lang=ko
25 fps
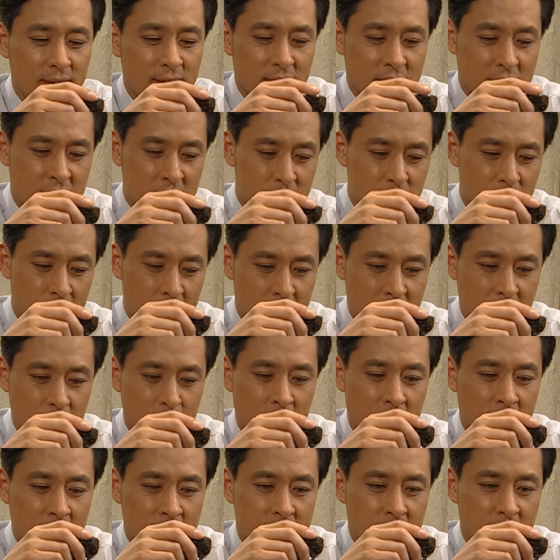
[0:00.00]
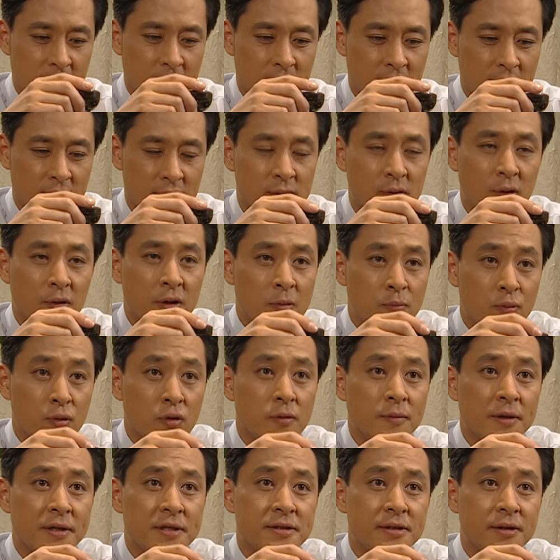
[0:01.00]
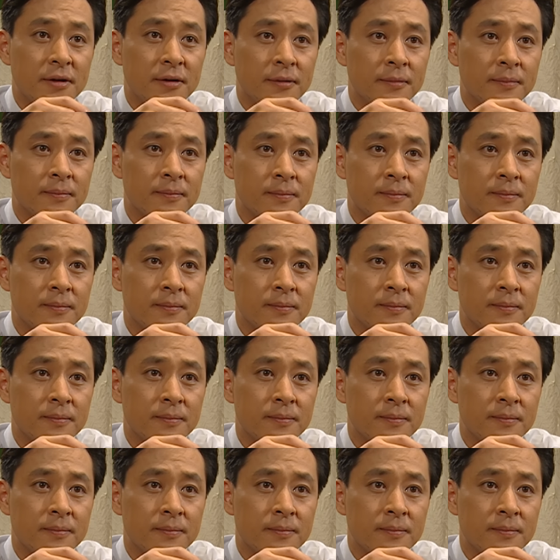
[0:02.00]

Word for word: 그 친구가 이번 학기에 거기 부임했어.